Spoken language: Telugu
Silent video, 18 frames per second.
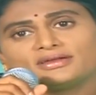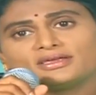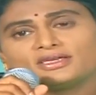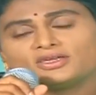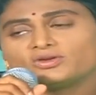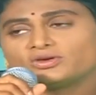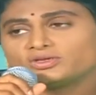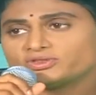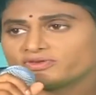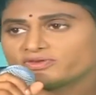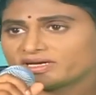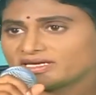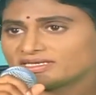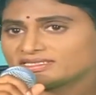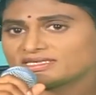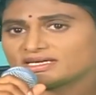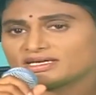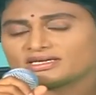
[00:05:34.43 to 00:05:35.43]
ఈరోజు
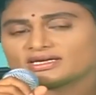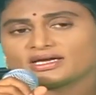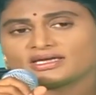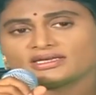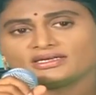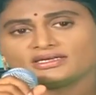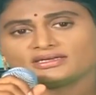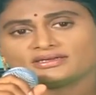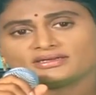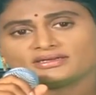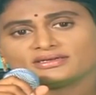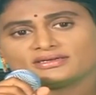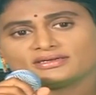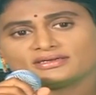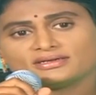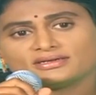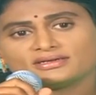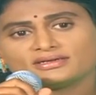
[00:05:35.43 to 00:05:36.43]
వైఎస్ఆర్ గారి
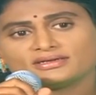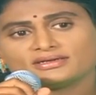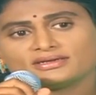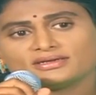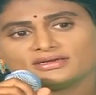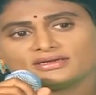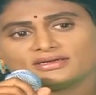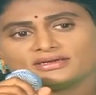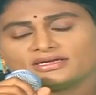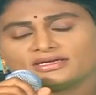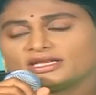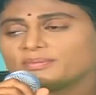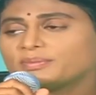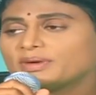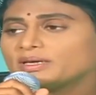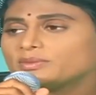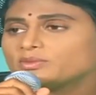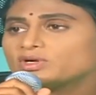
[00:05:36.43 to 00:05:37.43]

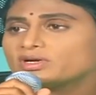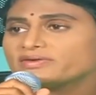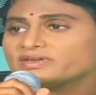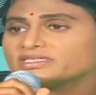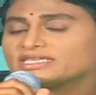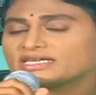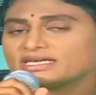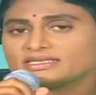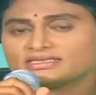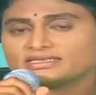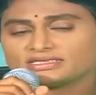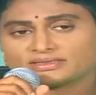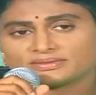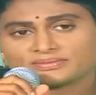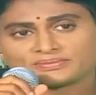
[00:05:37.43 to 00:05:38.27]
డెబ్బై మూడవ జయంతి